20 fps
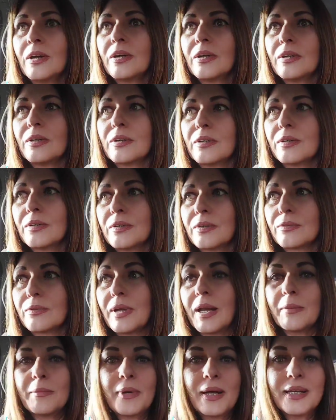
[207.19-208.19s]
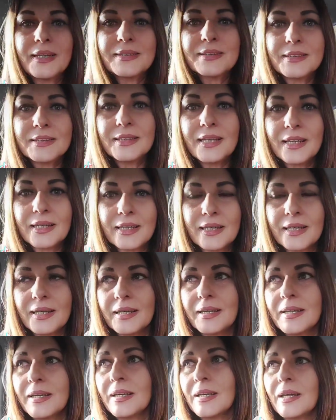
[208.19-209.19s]
eh, quella malattia
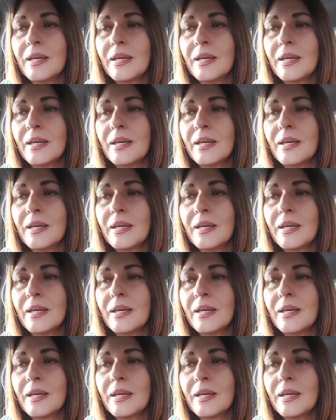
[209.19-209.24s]
che